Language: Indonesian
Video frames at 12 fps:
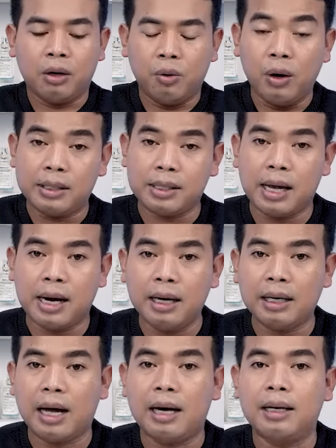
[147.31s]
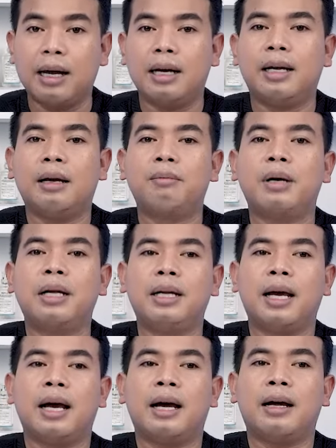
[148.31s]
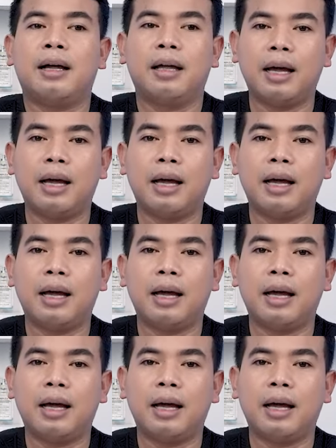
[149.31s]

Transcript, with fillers: Gua sarankan kalian beli yang